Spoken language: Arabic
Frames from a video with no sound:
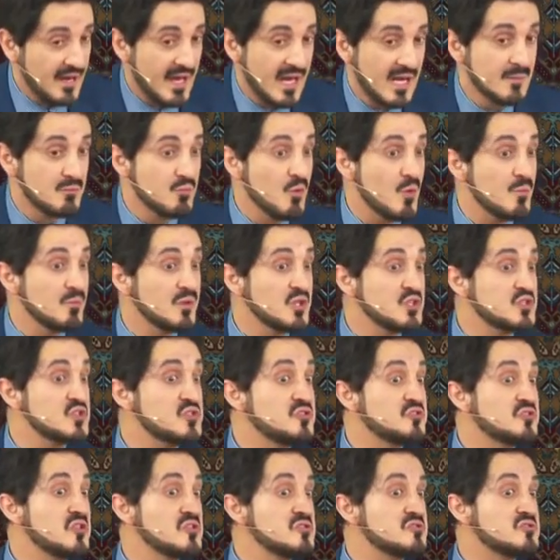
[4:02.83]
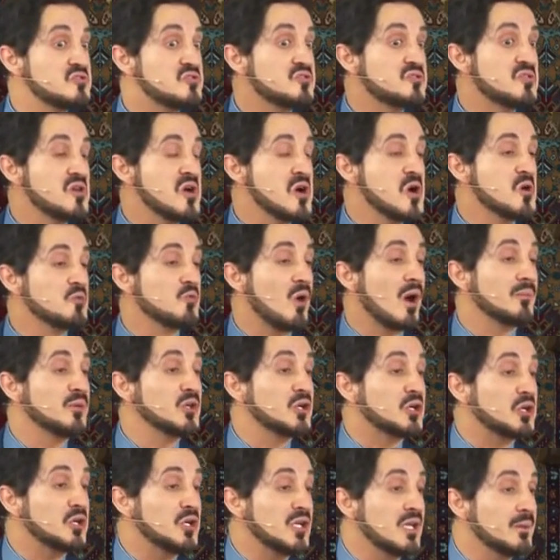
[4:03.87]
هذا العالم مؤمن جدا جدا
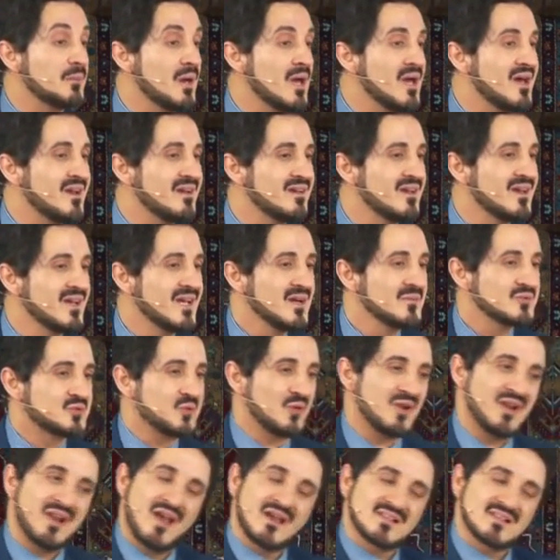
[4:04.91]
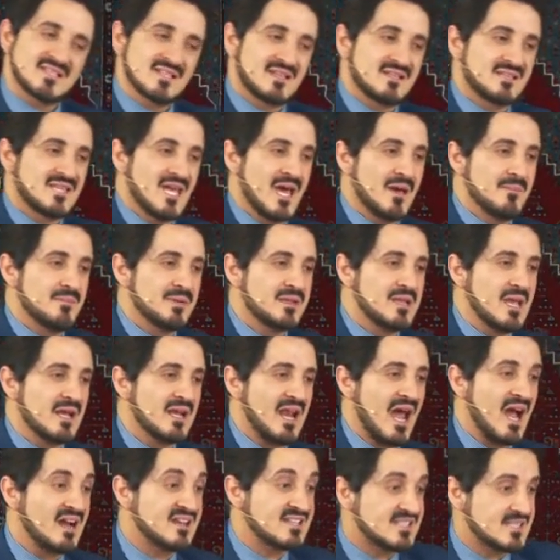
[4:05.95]
وعميق الإيمان تروح لعصر الكتاب بتلاقي
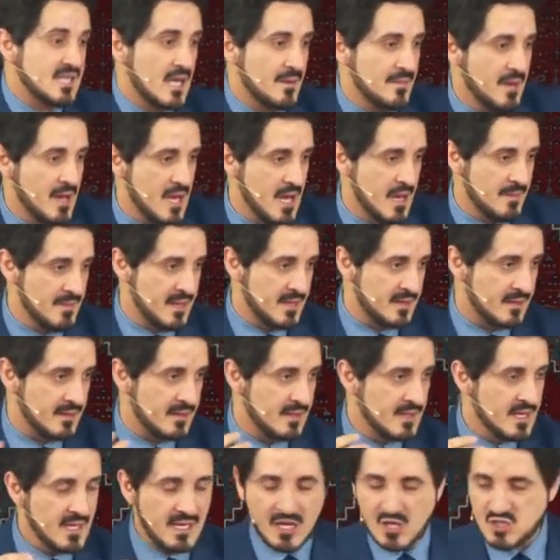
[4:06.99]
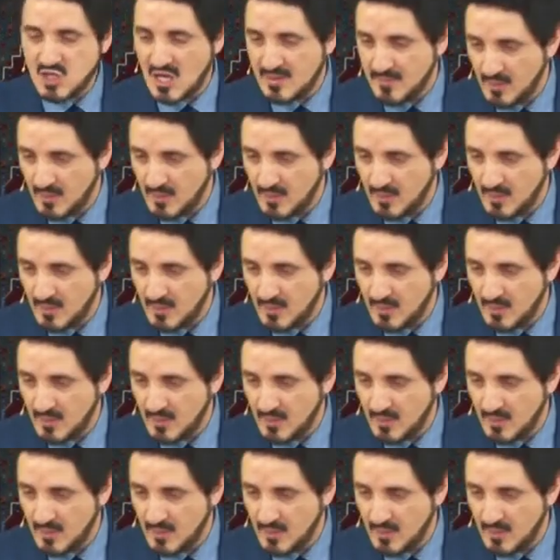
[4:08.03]
العكس تماما إيش